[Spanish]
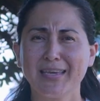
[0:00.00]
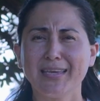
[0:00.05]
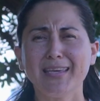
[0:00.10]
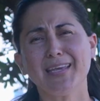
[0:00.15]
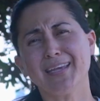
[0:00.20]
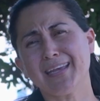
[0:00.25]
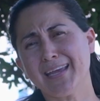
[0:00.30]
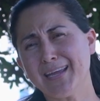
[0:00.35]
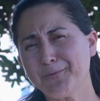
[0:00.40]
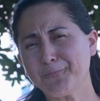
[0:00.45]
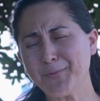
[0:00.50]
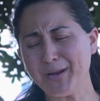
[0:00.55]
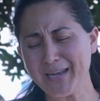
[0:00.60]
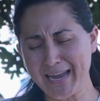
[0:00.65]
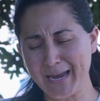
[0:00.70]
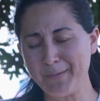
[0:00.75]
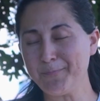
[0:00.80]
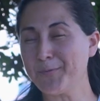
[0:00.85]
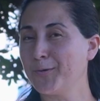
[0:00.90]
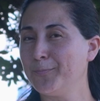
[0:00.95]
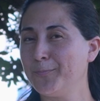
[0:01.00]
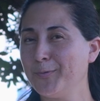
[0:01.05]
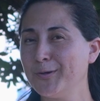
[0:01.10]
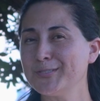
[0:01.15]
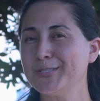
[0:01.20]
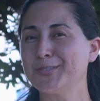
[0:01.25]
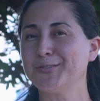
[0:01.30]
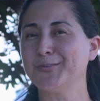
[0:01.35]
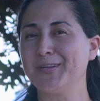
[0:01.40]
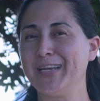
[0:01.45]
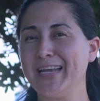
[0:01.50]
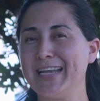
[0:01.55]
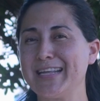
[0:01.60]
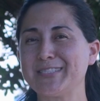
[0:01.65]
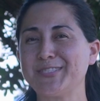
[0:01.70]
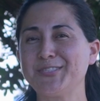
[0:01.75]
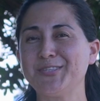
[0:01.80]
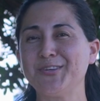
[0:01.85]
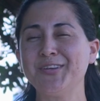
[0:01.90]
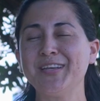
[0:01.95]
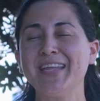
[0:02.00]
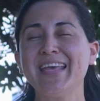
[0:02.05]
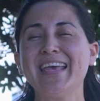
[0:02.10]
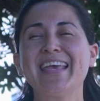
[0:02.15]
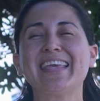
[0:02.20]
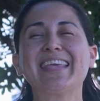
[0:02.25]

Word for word: ¿Y qué, cuál es el propósito de la lección?